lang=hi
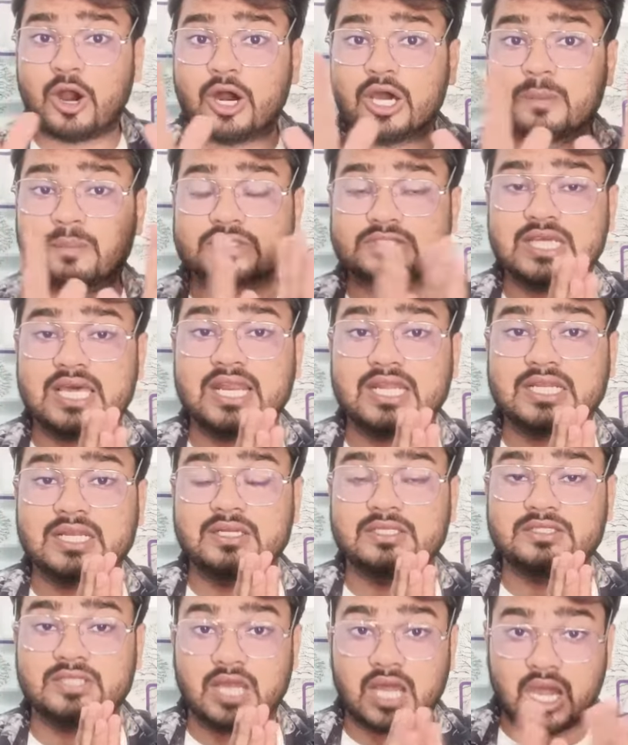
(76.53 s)
और
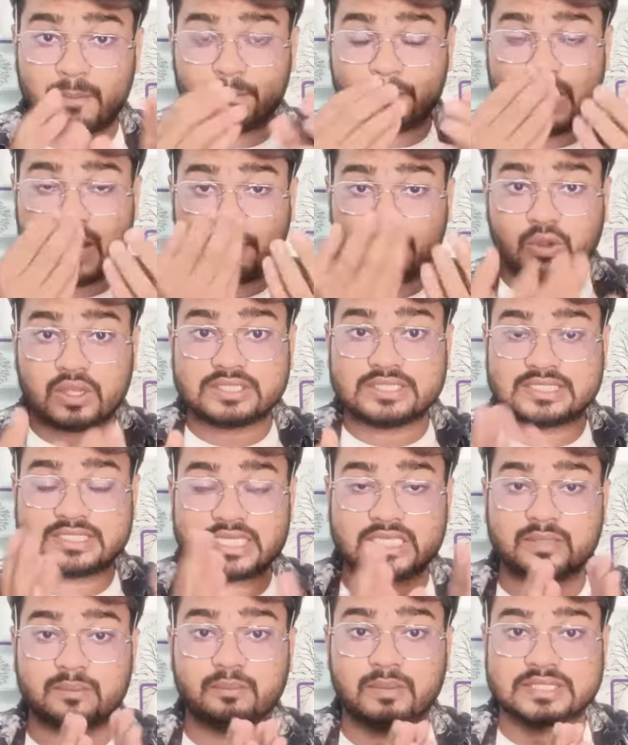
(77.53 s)
सारा अब मैं आप लोग को जैसा
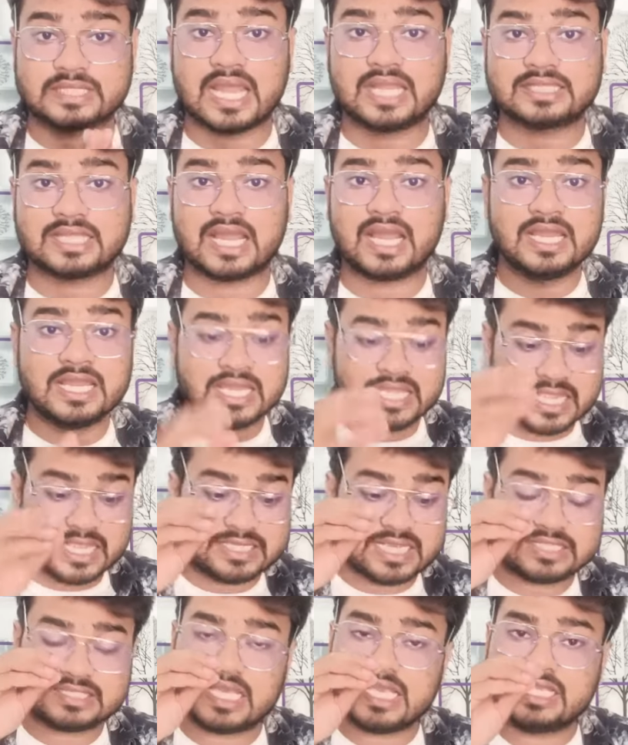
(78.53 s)
कि बताया था कि
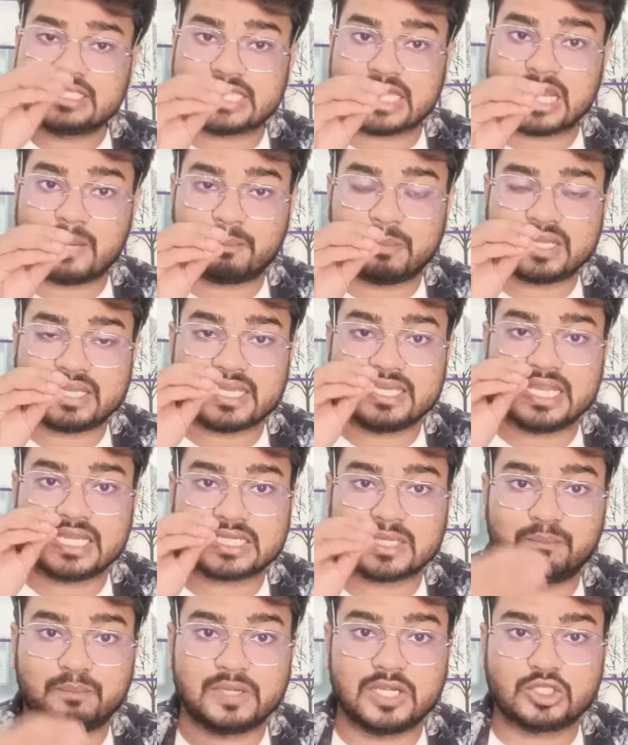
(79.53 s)
जैसे ही सारा प्रक्रिया
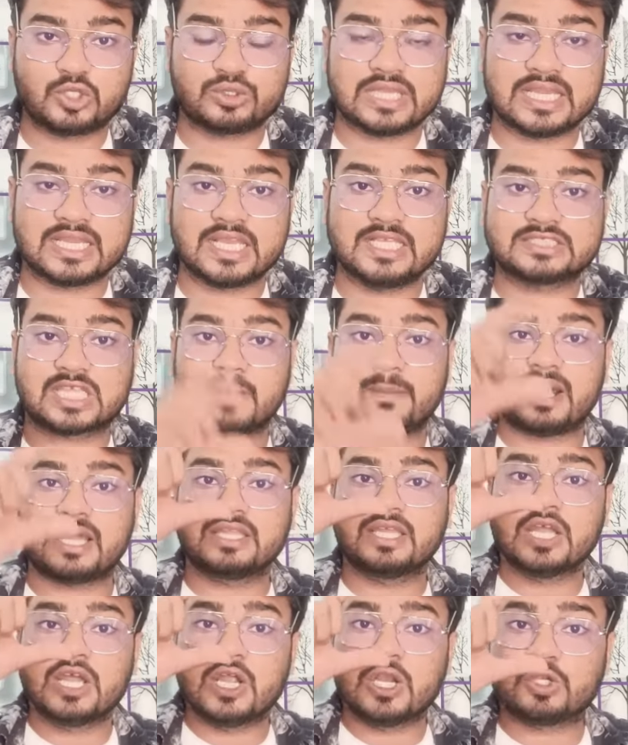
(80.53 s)
कंप्लीट हो जाएंगे इसके
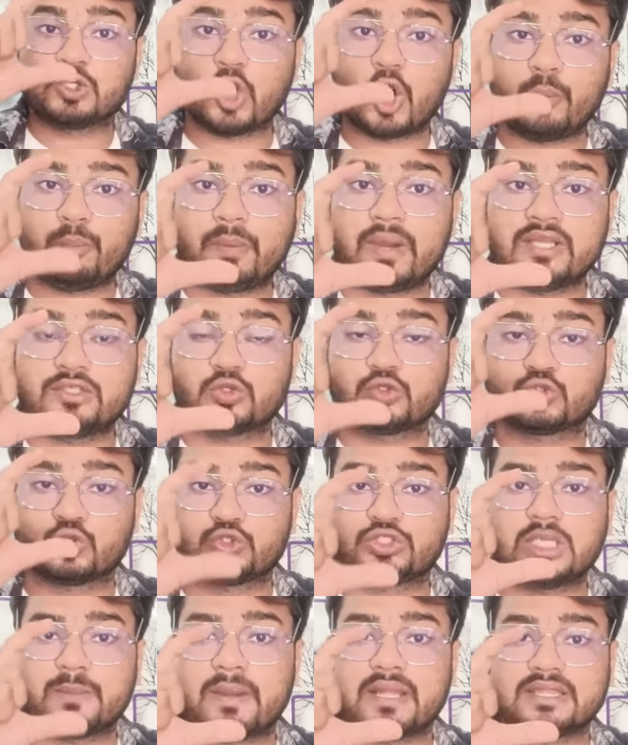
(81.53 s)
बाद टॉपर जो
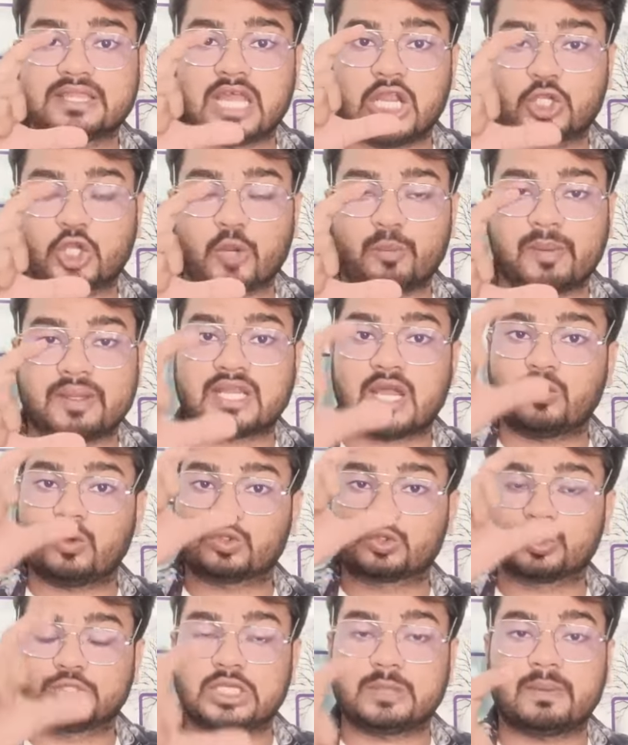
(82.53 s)
सूची बनता है टॉपर का वो
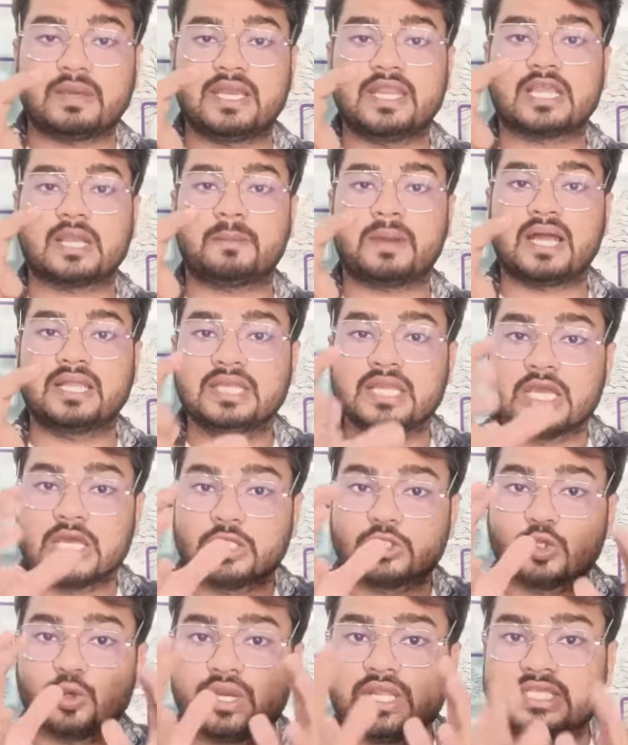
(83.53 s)
सूची बनने के बाद
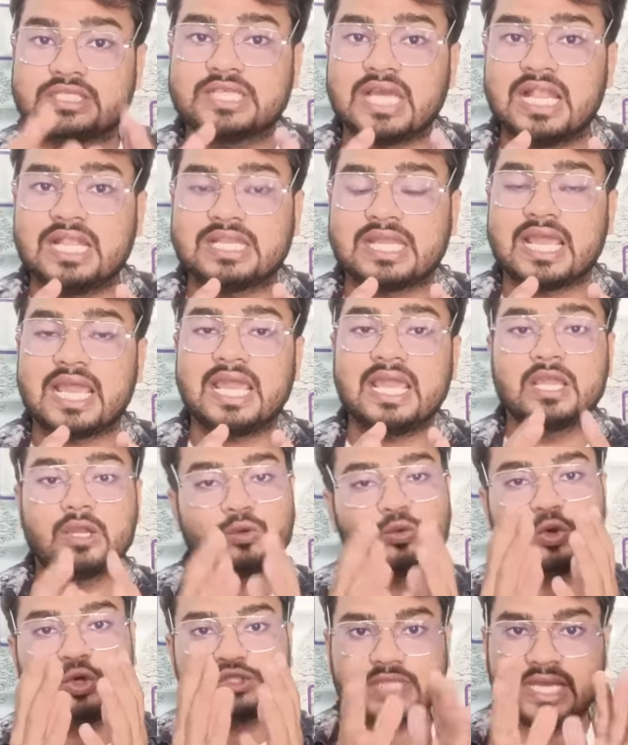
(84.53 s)
जो रिजल्ट है
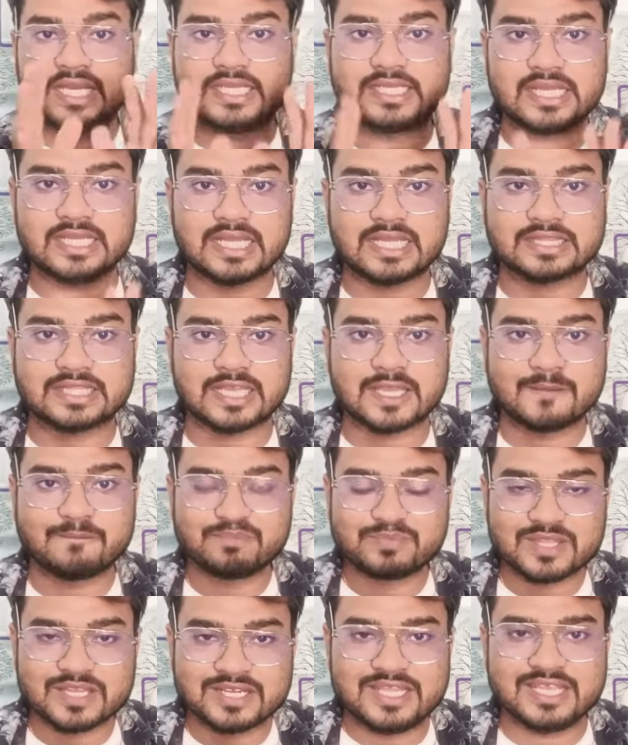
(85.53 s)
वो जारी किए जाते हैं
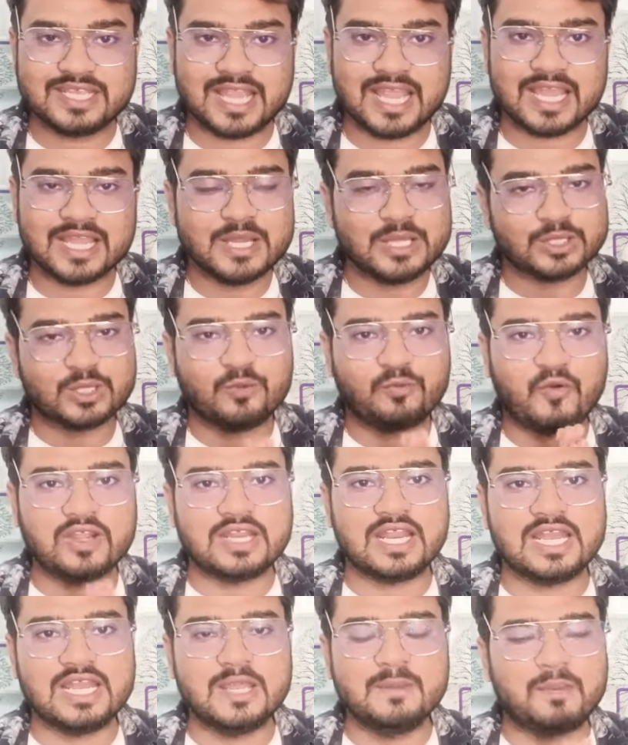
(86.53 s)
ठीक है तो
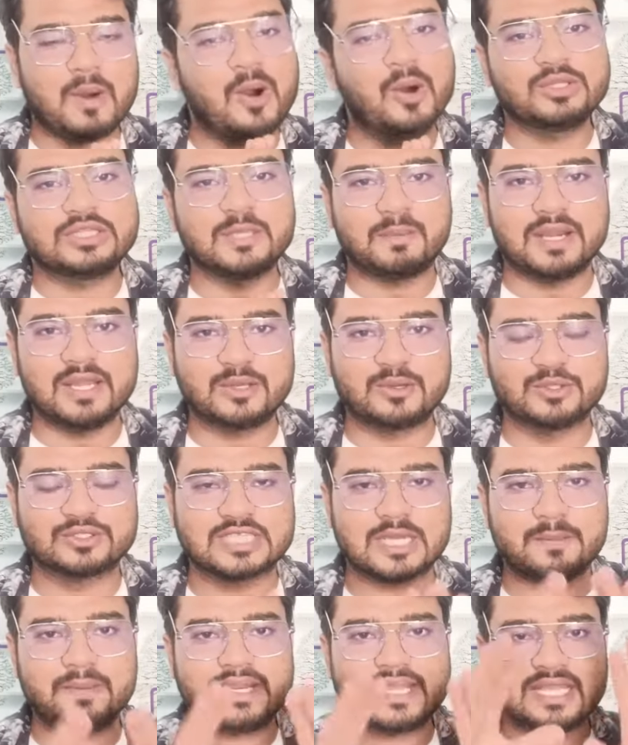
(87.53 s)
फाइनली बहुत ही बड़ी
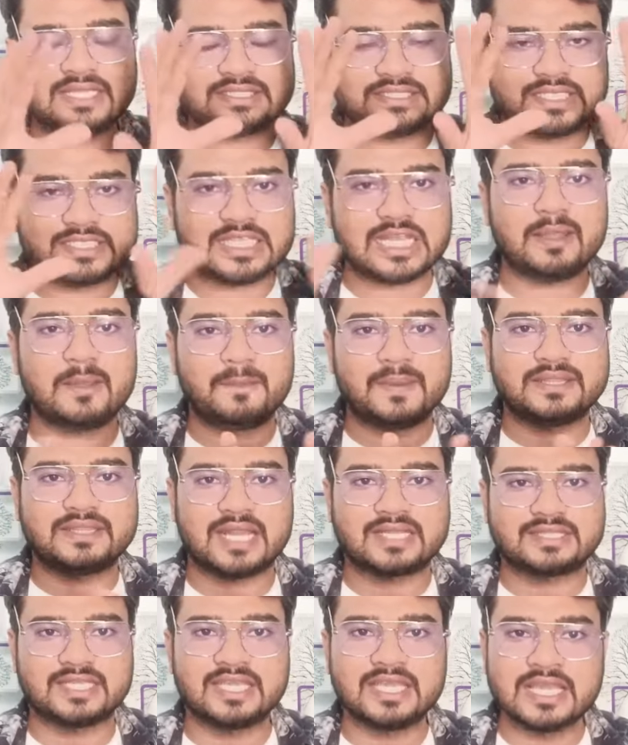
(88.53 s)
खुशखबरी है जितने
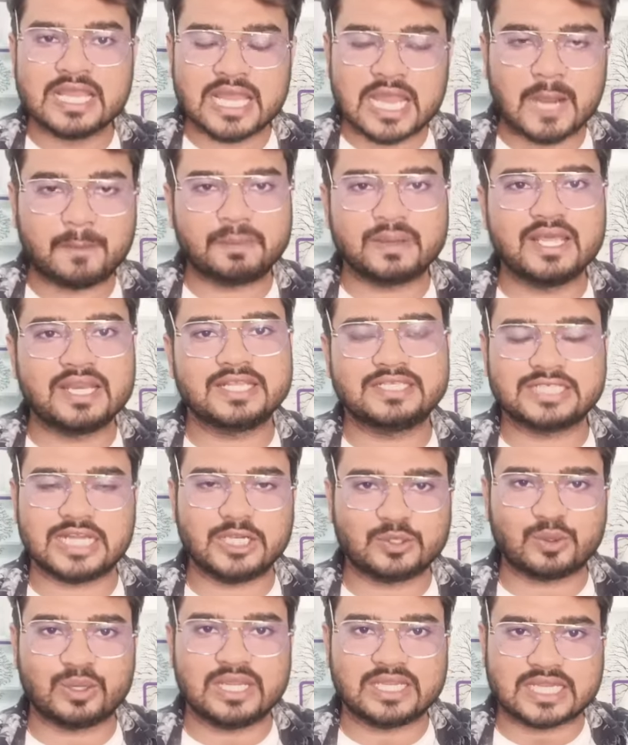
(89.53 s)
विद्यार्थी अपने
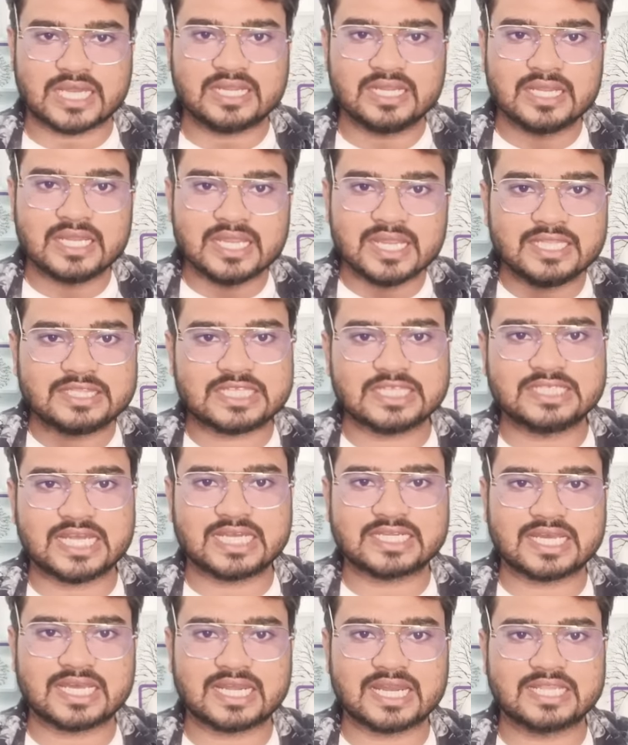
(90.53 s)
रिजल्ट को लेकर
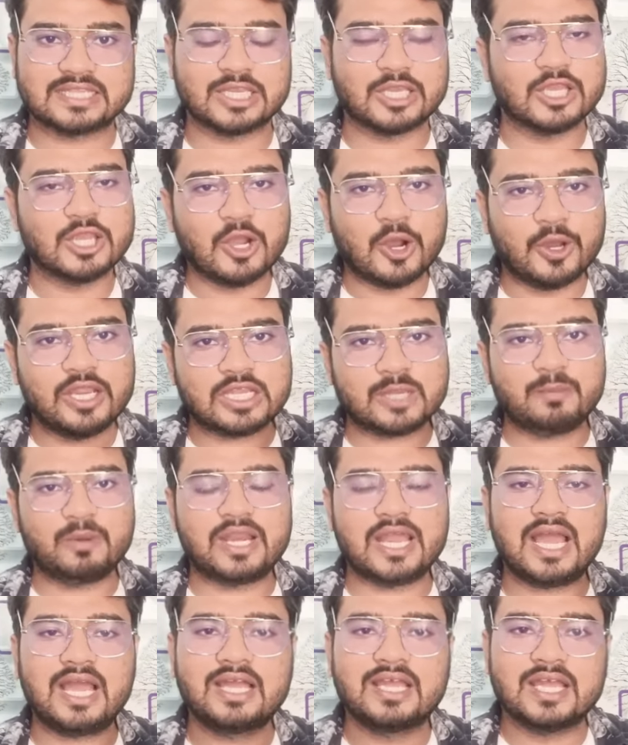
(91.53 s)
इंतजार कर रहे थे और एक
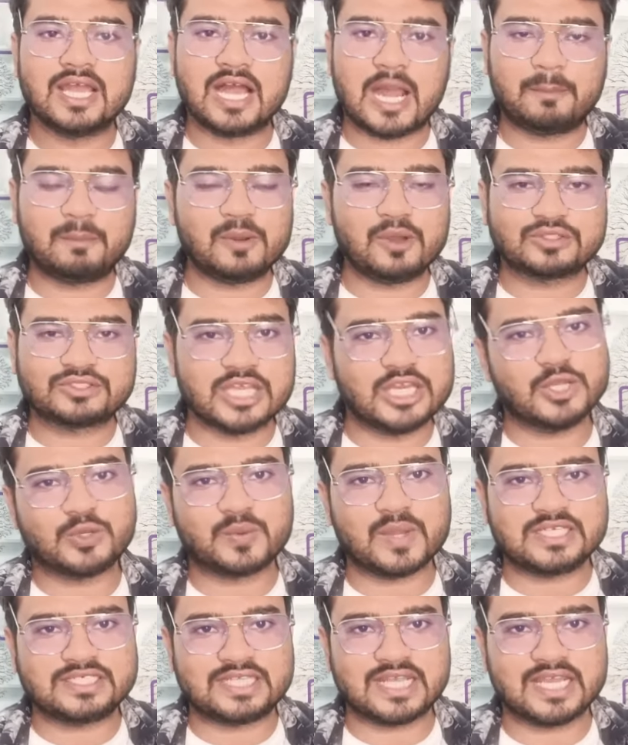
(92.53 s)
मेरा आप लोग से
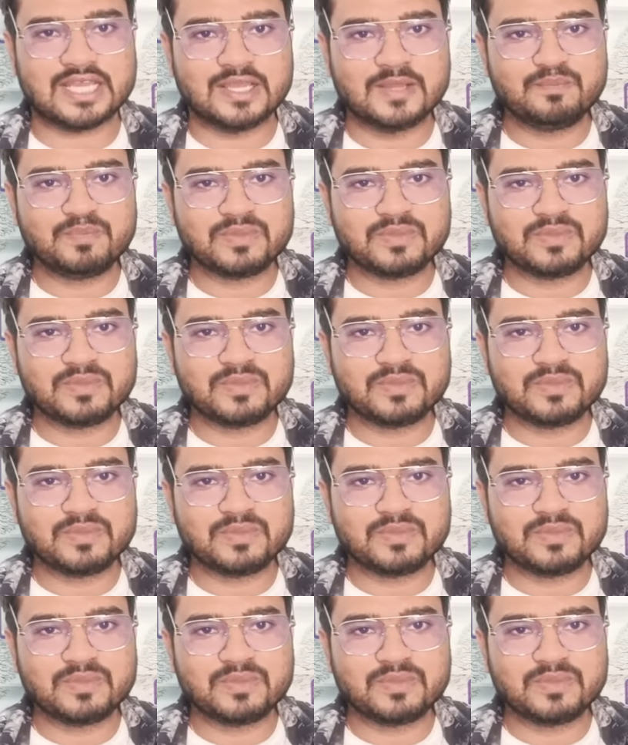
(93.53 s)
रिक्वेस्ट है